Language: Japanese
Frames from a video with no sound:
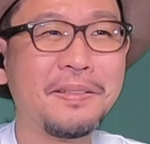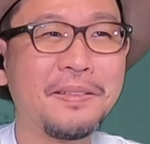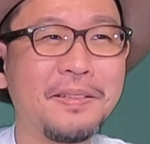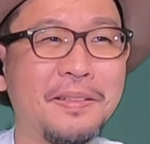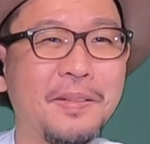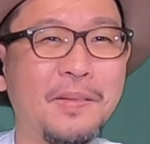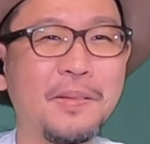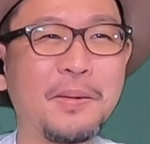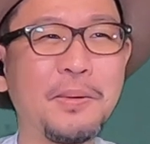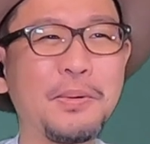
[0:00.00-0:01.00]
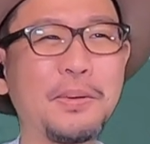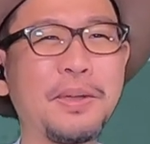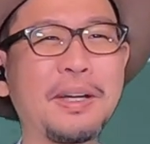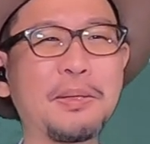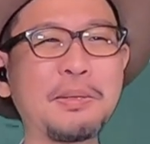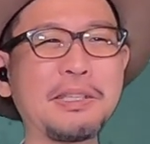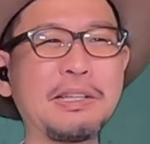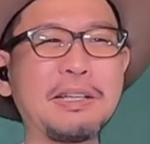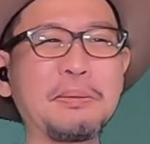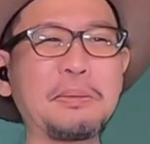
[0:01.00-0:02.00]
ん。この子なんかどち
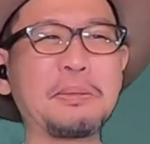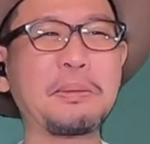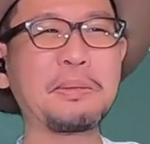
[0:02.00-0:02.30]
らかというと